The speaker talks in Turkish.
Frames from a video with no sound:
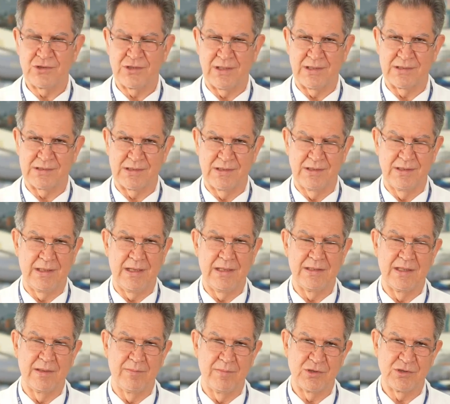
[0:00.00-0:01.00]
cihazı
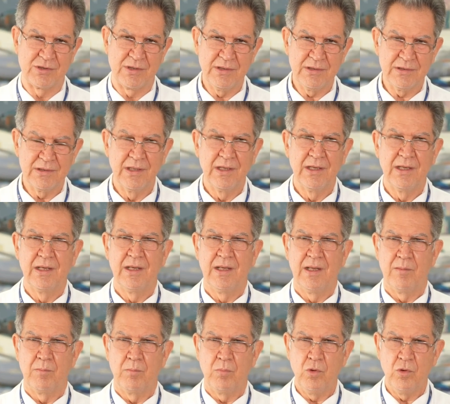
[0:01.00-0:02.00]
edinmiştir.
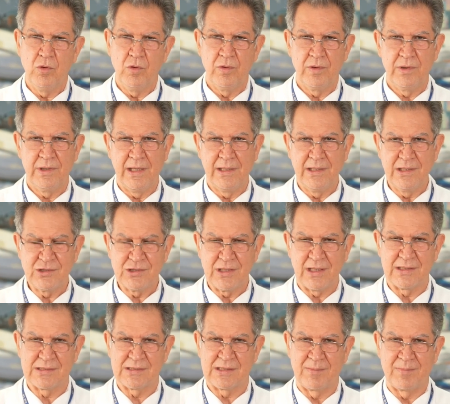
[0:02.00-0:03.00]
Bu yeni
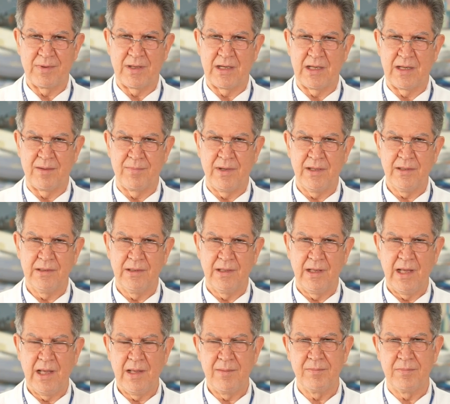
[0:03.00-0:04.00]
cihazla beraber
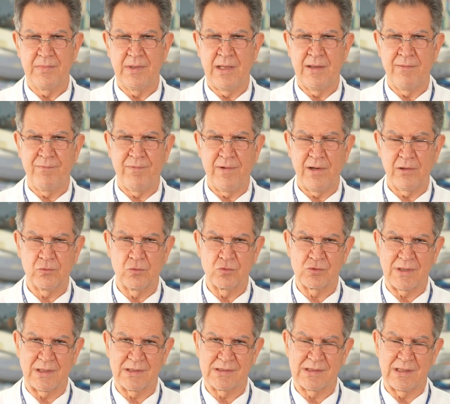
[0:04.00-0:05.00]
hem
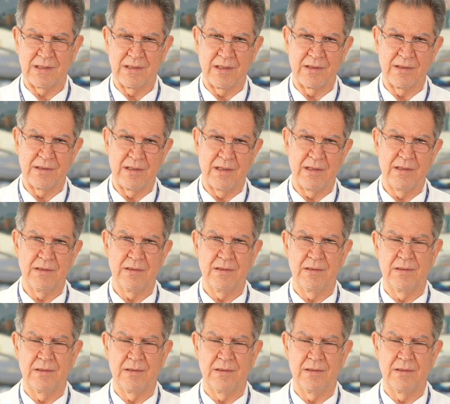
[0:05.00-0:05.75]
enfaktüs hastalarına,